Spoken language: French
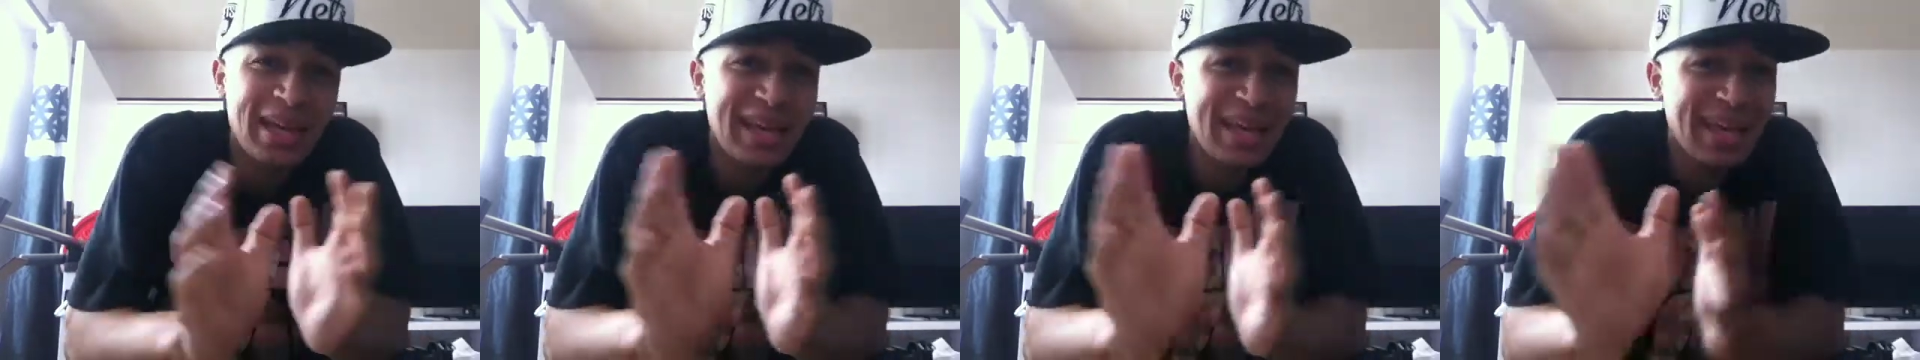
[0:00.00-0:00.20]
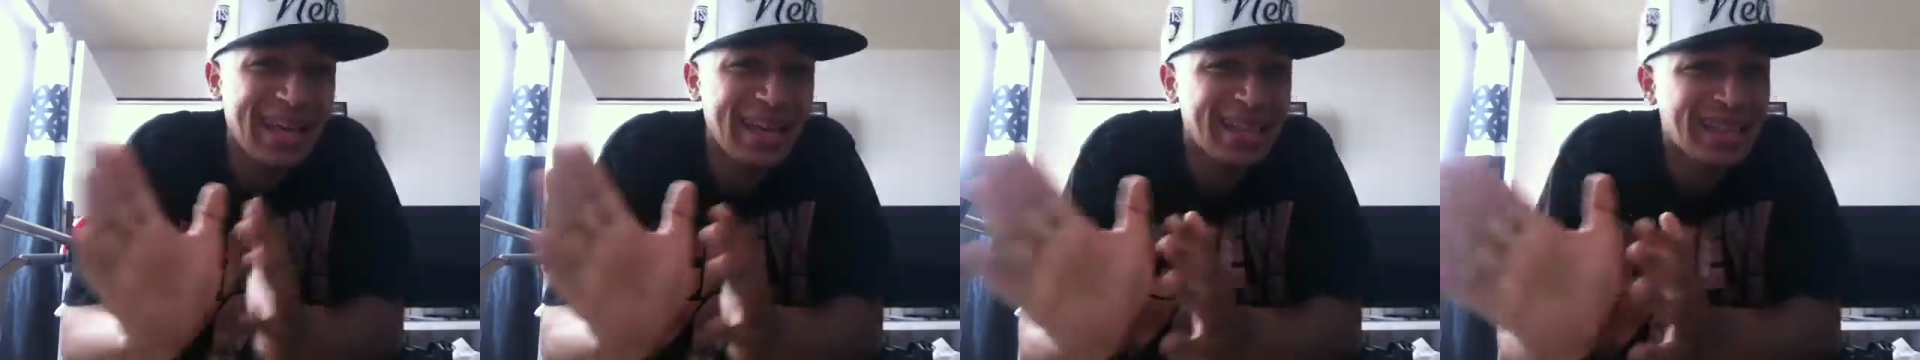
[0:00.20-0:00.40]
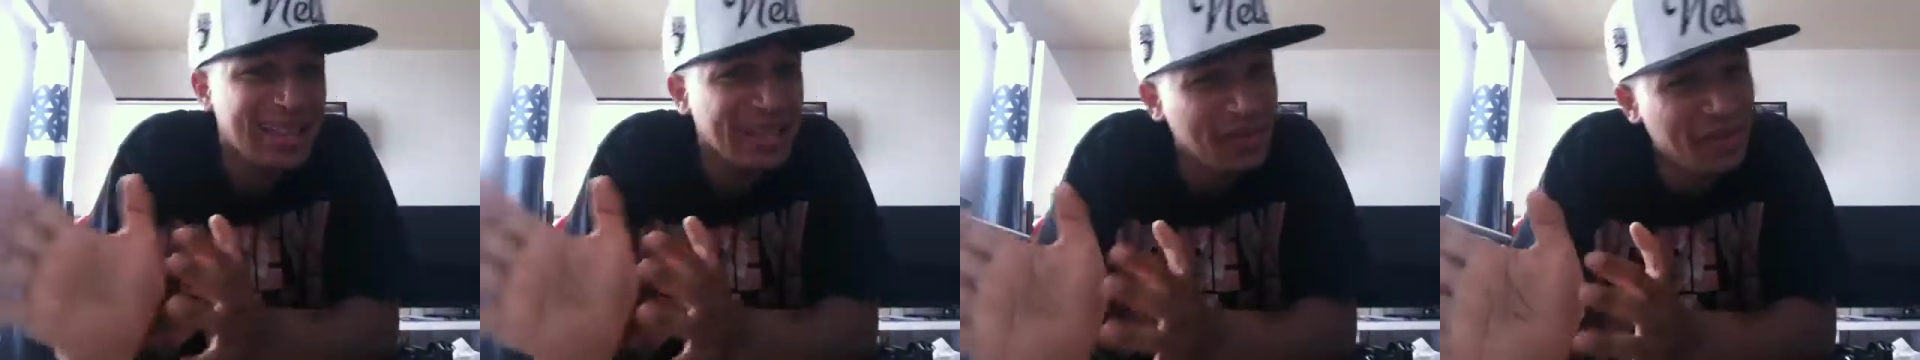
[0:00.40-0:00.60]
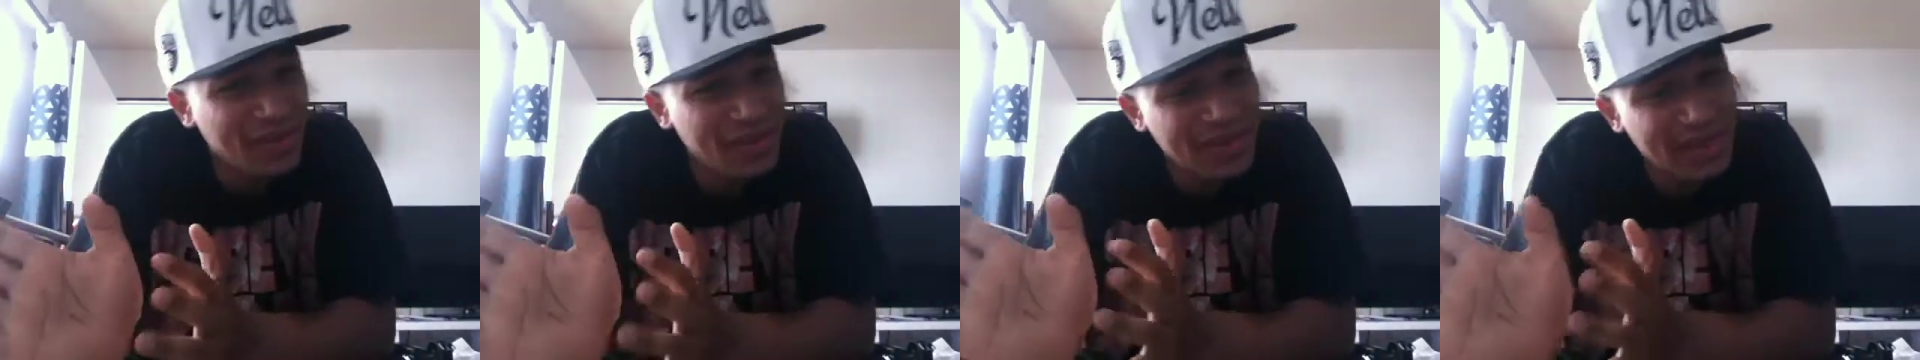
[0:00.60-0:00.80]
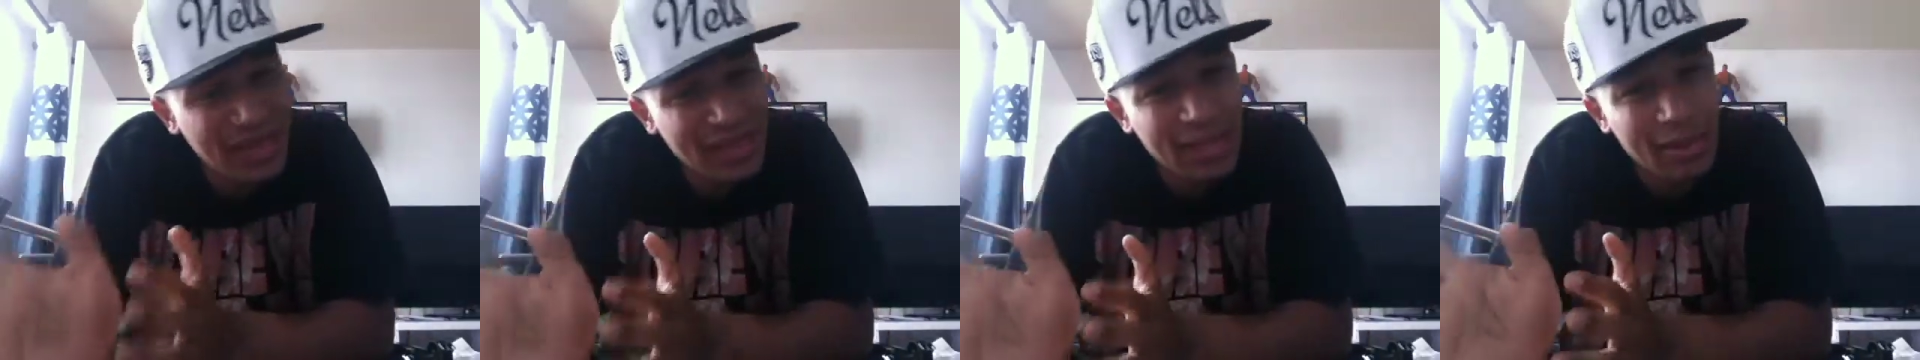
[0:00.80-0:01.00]
et à
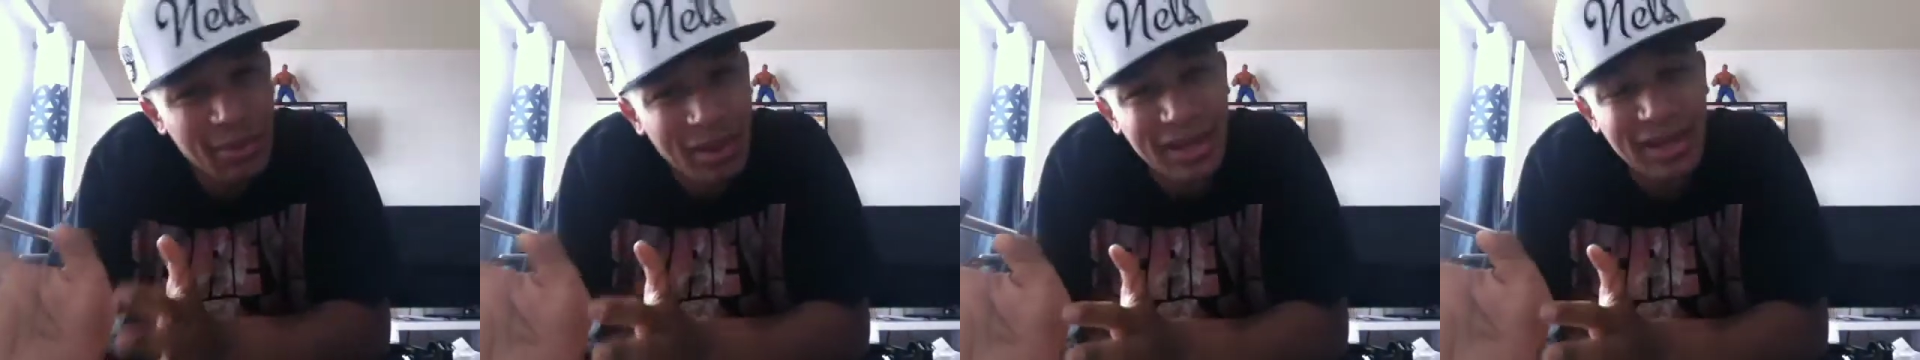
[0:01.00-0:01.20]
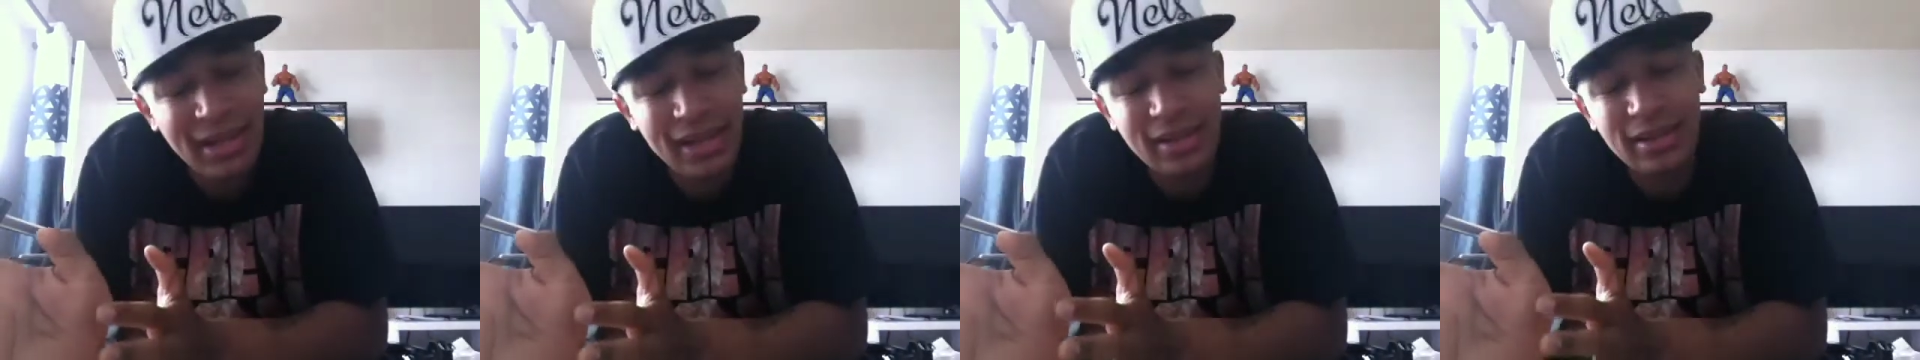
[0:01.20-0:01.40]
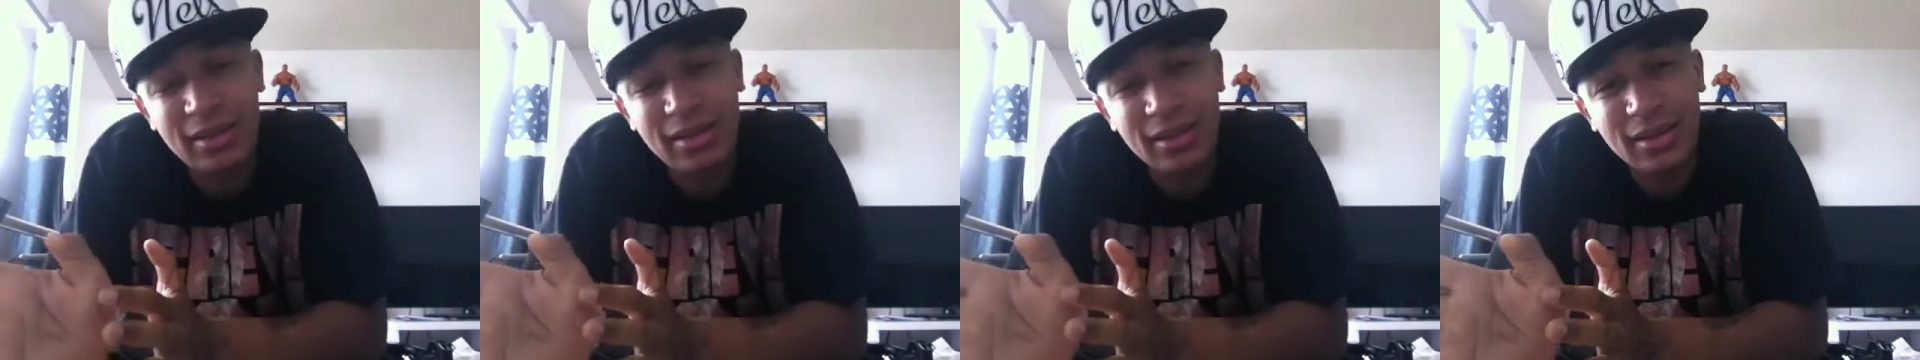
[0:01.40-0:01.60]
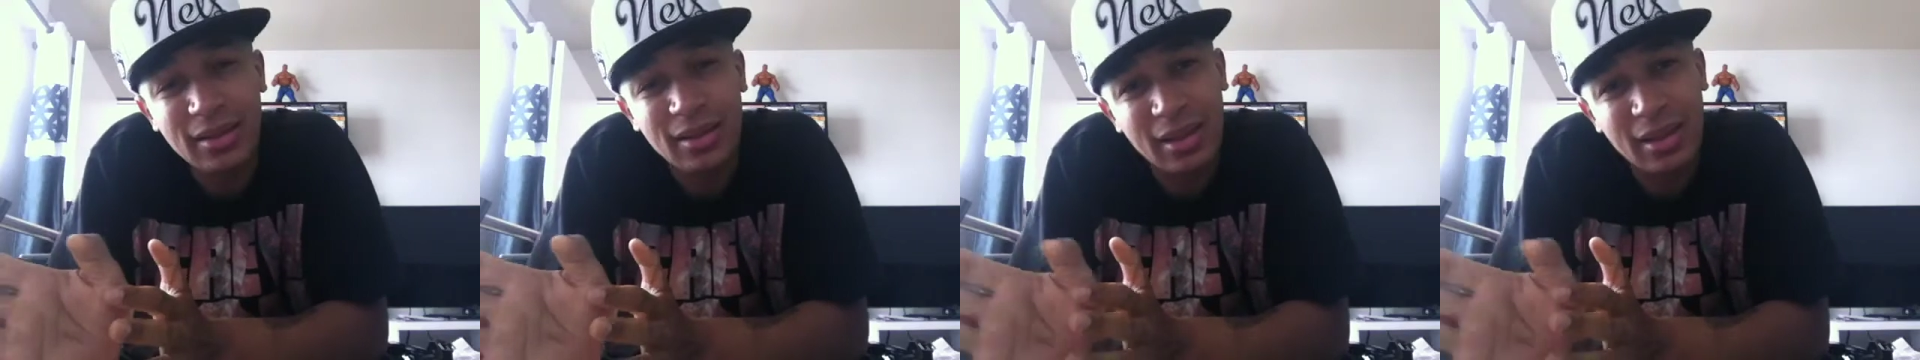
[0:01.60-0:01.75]
t'éviter les bananes.